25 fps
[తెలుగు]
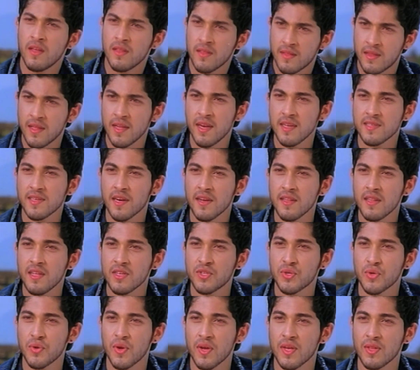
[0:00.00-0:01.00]
అది ఈ మధ్య
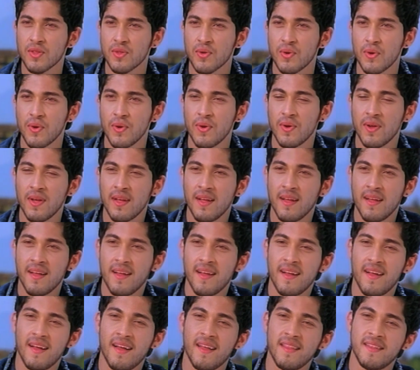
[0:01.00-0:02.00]
సడన్ గా స్టార్ట్ అయింది
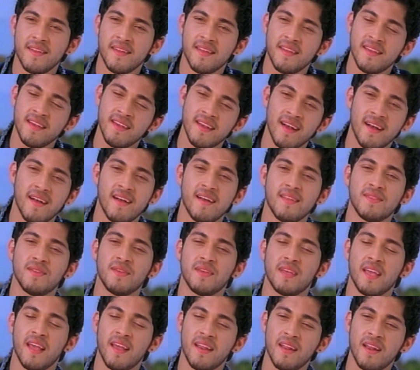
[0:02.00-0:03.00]
కానీ ఇప్పుడు
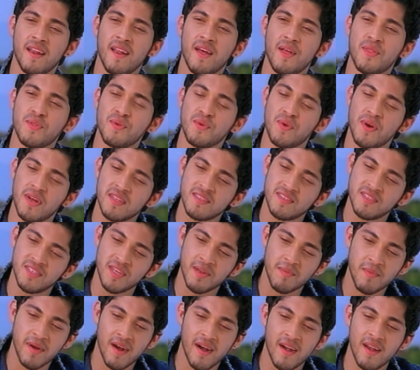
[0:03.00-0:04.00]
అది దాదాపు ఒక పది
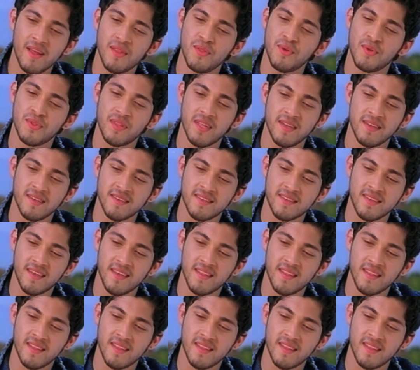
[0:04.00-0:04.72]
జన్మల పాతది అనిపిస్తుంది